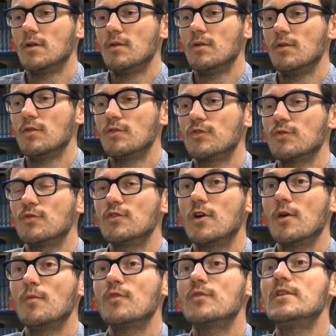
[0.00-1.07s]
euh, sont,
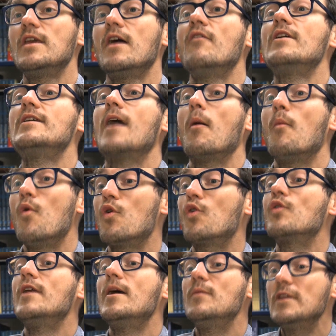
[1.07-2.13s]
comme on dit, avec un mot
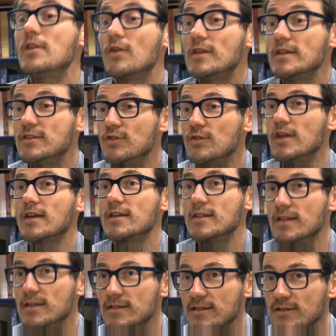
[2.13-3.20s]
qu'on a mis dans le dictionnaire qui
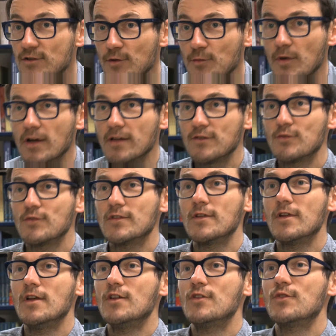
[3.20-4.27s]
n'existe pas, sont,
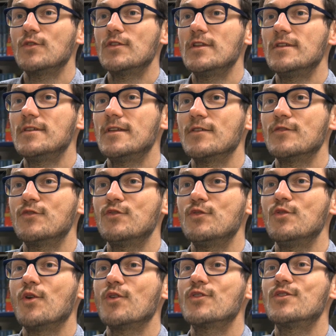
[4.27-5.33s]
sont, des
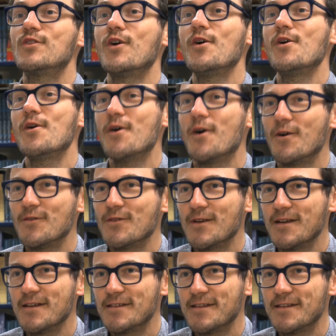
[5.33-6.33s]
influenceurs. Voilà,